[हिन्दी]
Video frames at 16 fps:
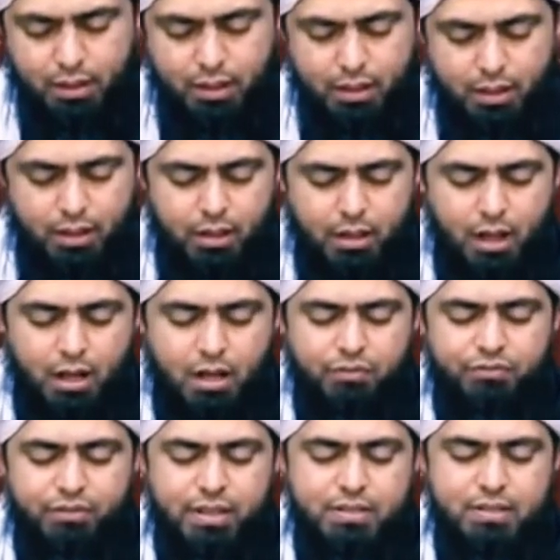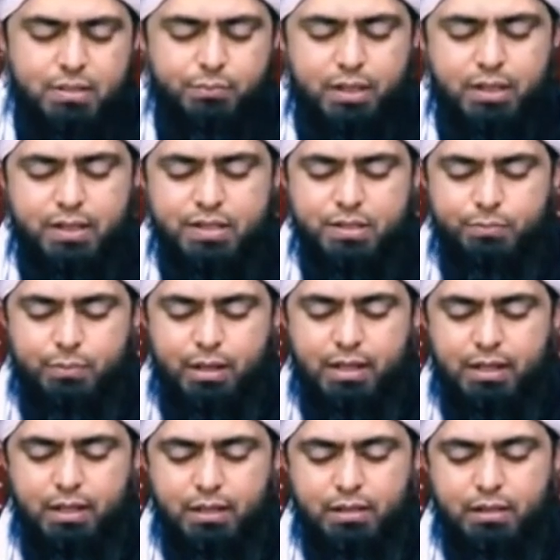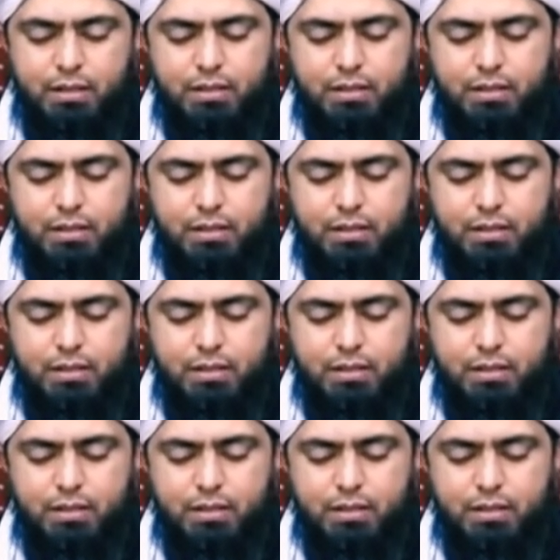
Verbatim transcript: लघव किस्म की कस्में हैं ना